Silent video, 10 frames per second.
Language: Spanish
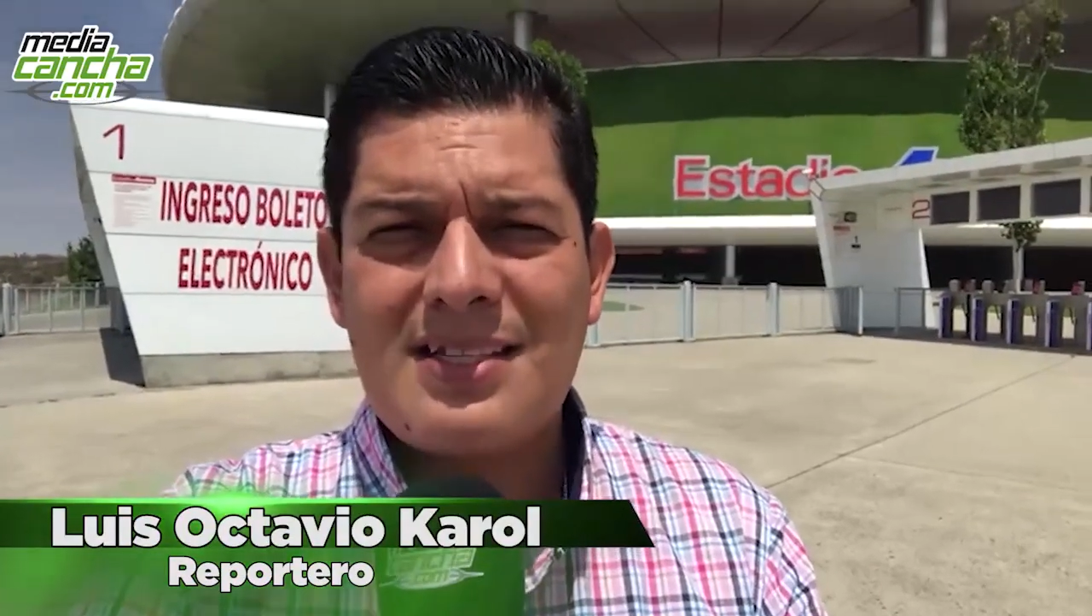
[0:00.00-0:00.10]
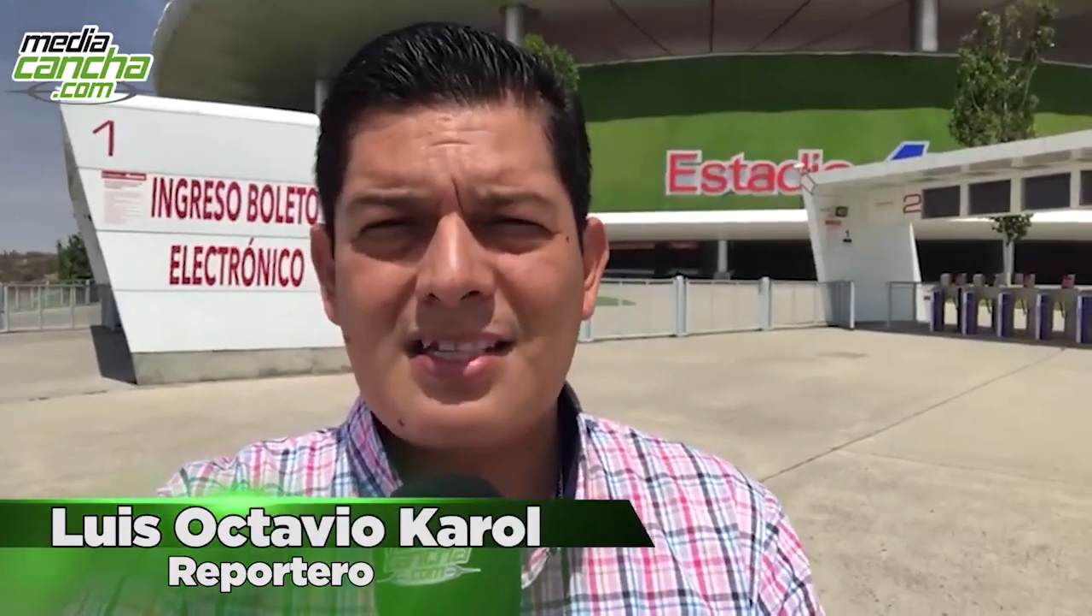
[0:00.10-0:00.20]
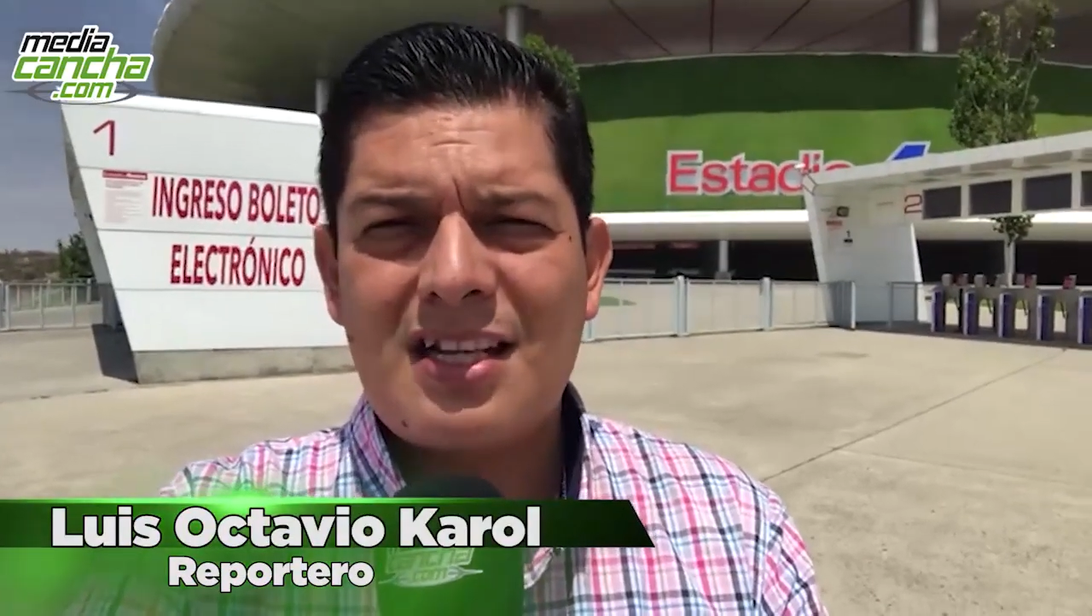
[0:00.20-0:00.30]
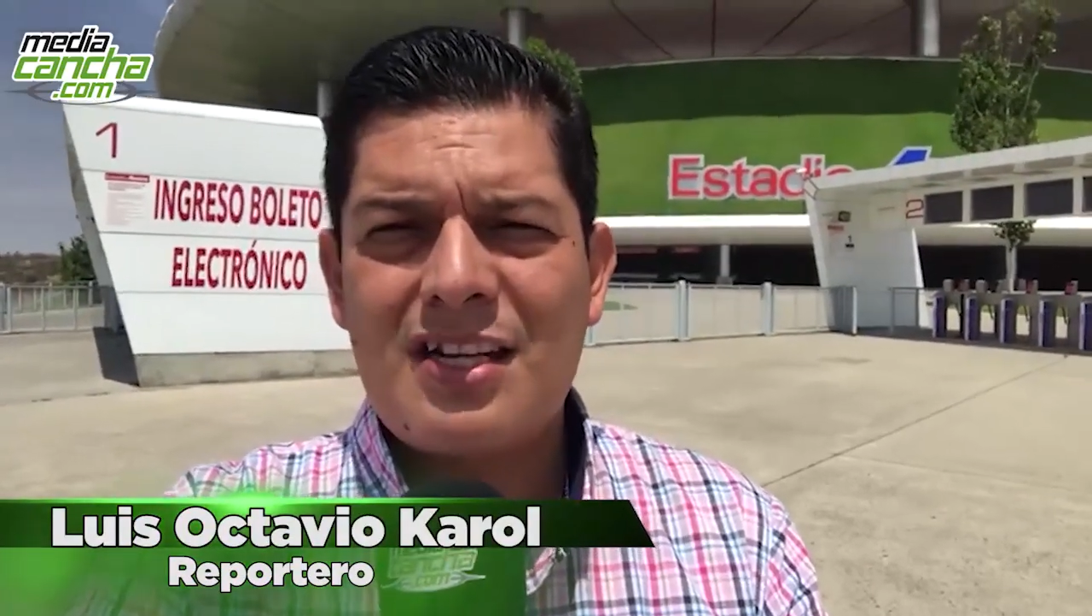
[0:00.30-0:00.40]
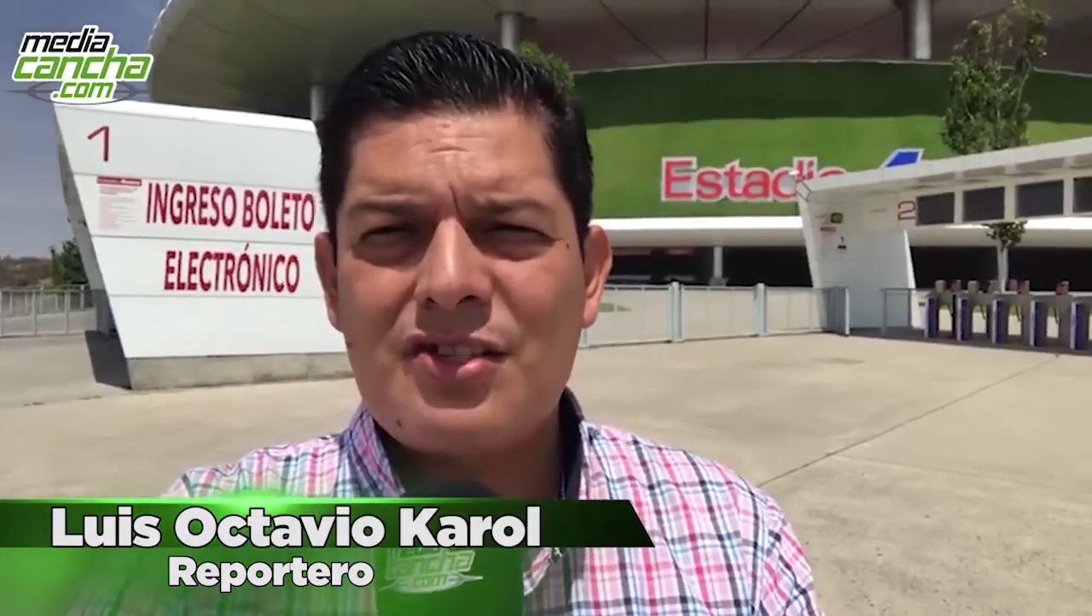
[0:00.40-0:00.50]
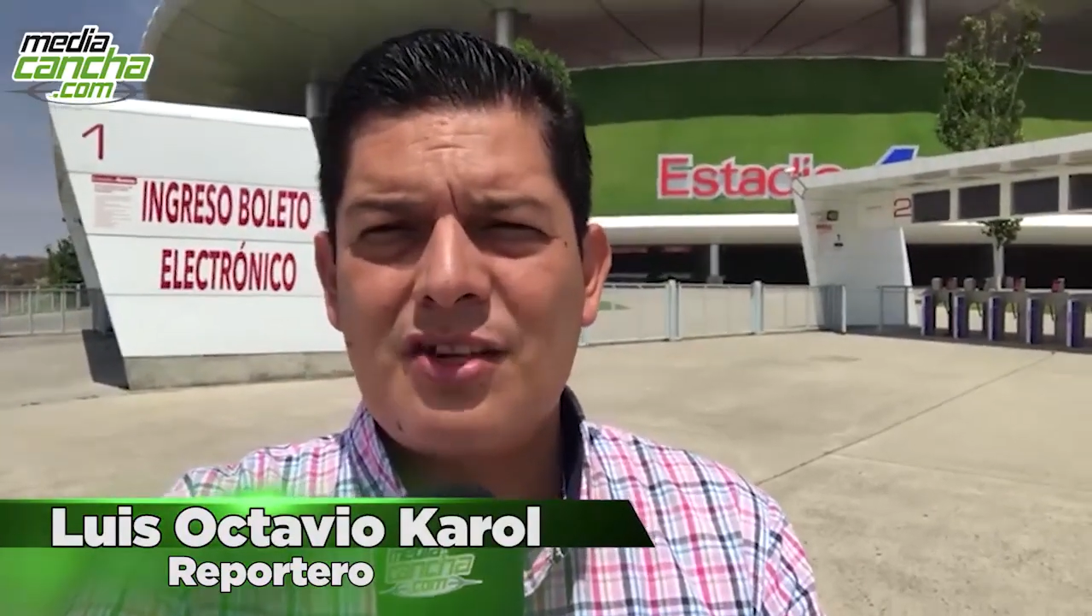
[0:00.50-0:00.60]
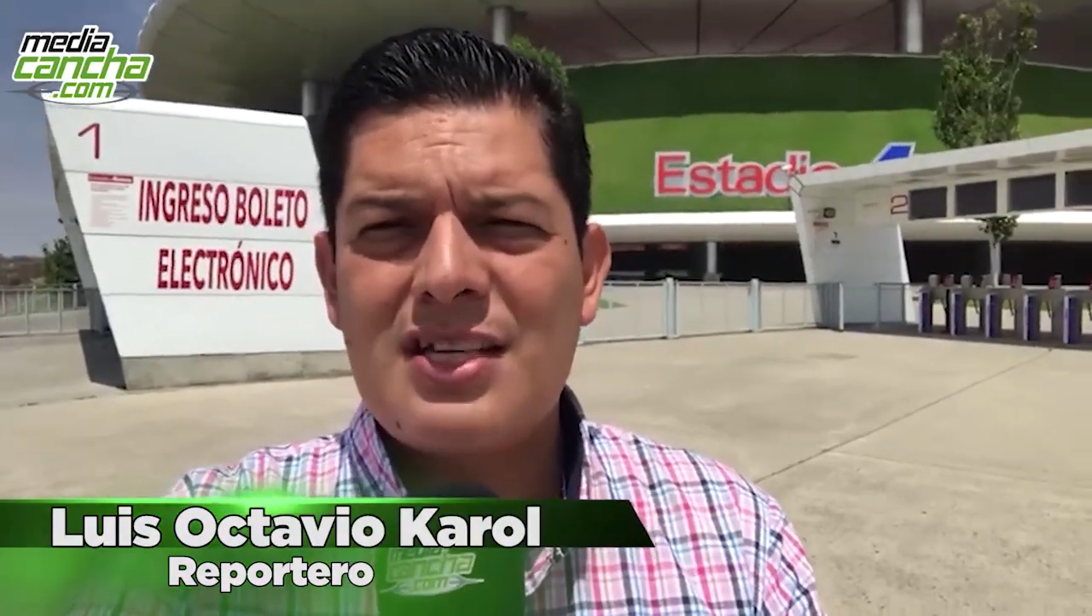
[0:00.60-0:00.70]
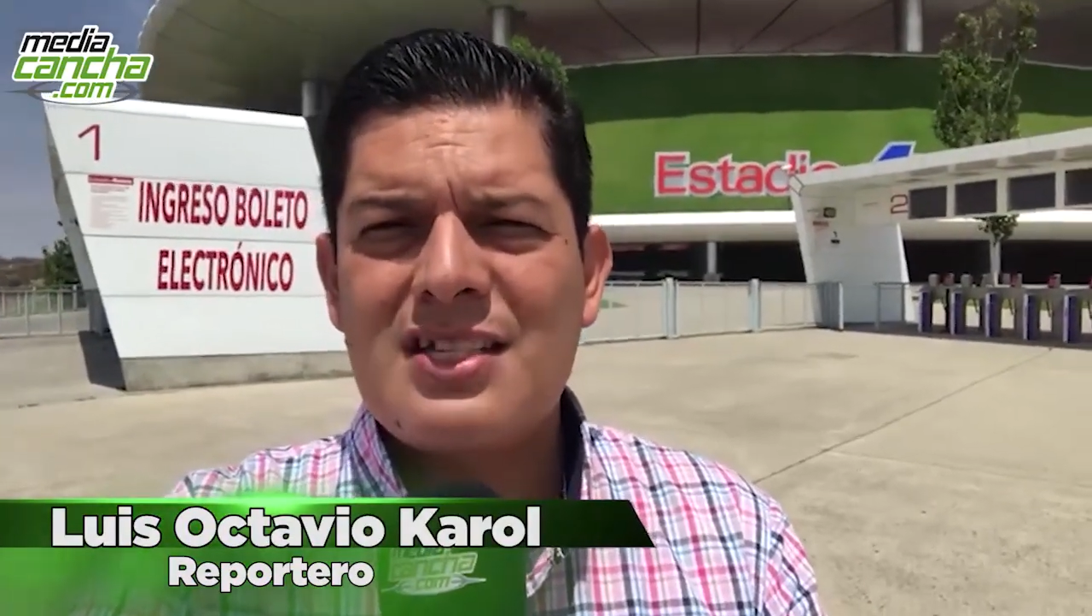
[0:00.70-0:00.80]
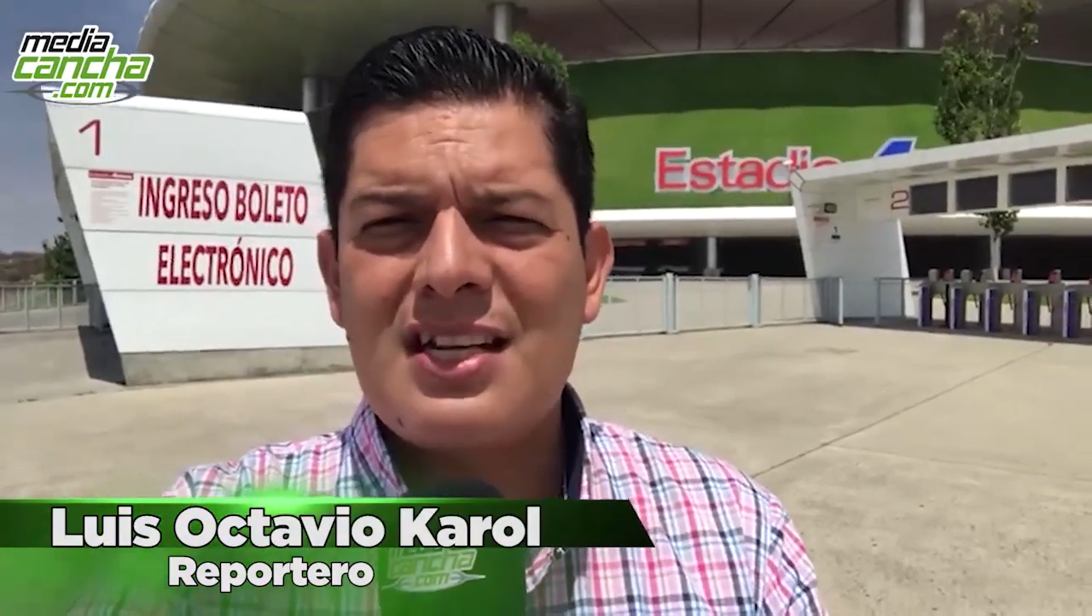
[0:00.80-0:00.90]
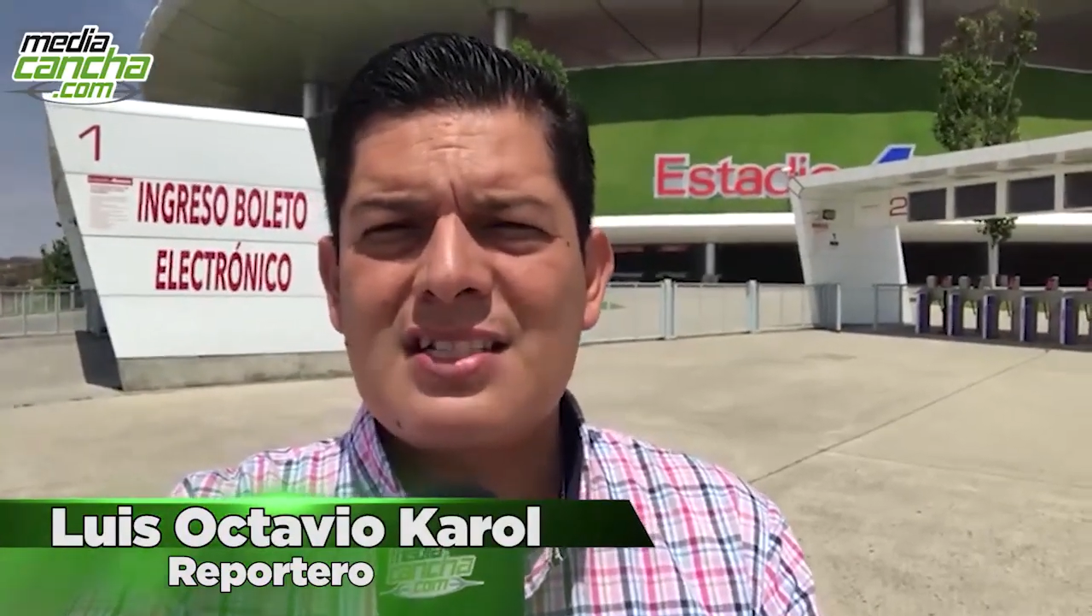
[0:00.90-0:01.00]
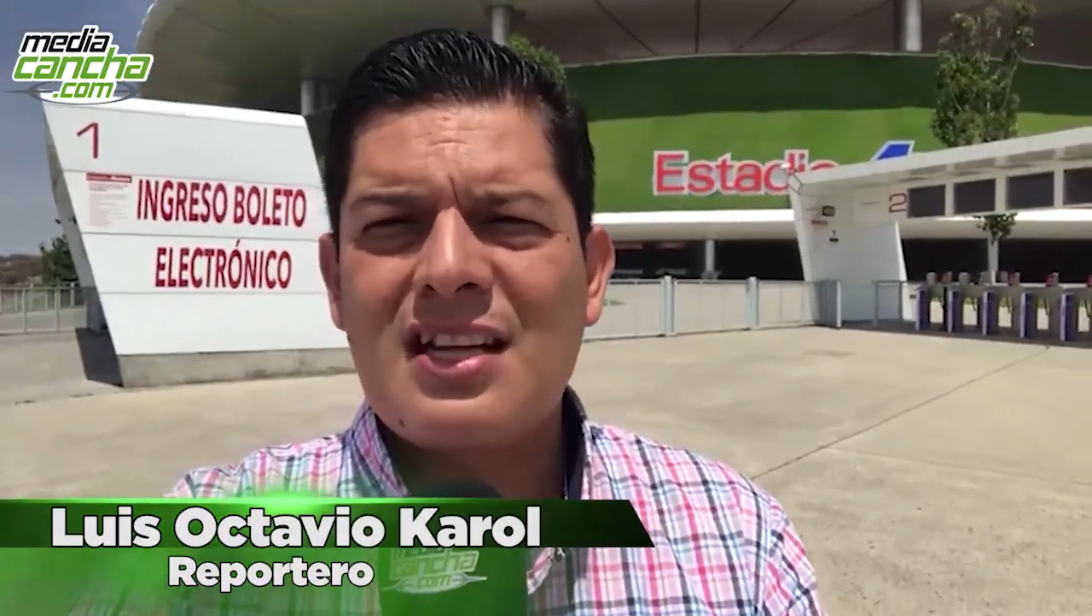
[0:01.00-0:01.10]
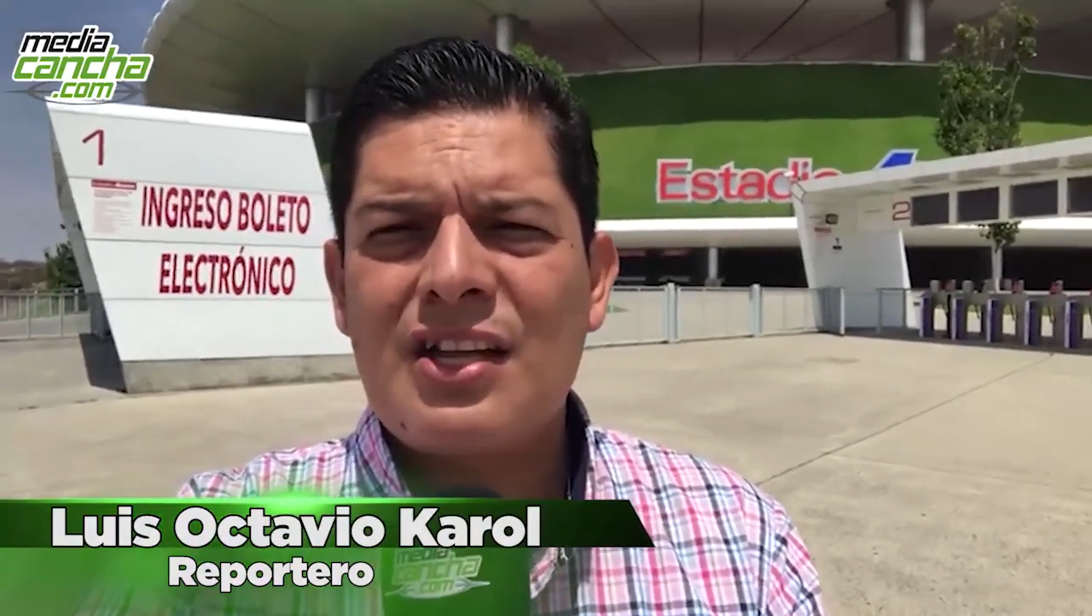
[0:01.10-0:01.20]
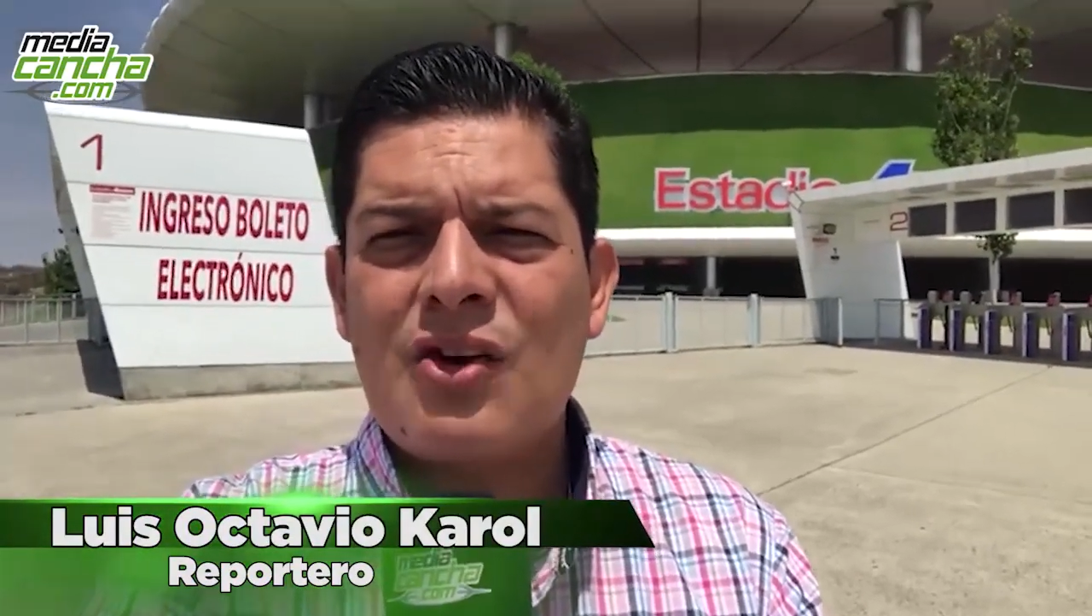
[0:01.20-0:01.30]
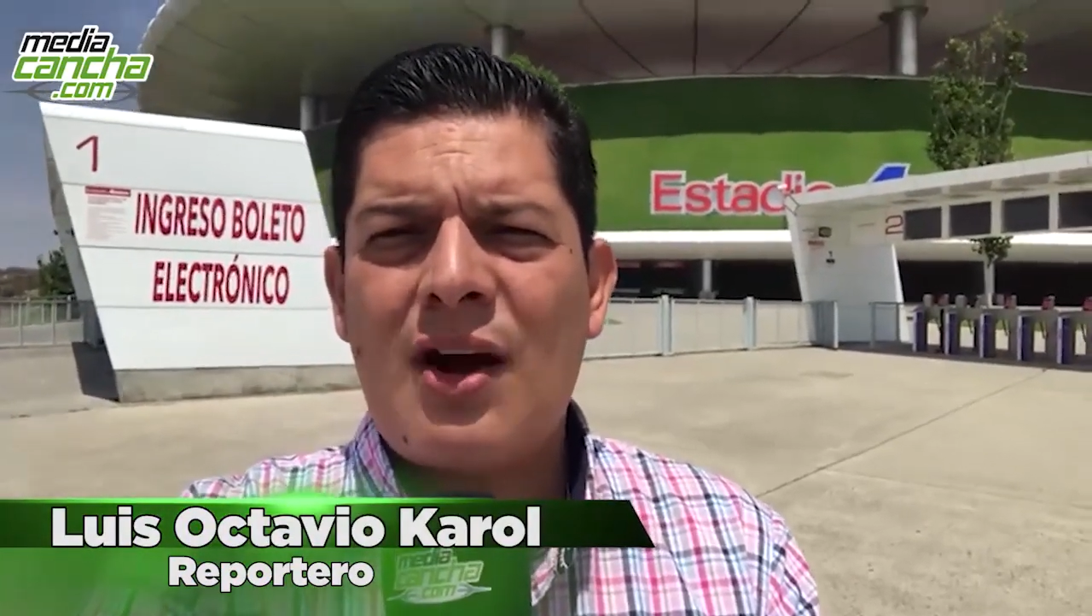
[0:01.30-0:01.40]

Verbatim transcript: instalaciones del estadio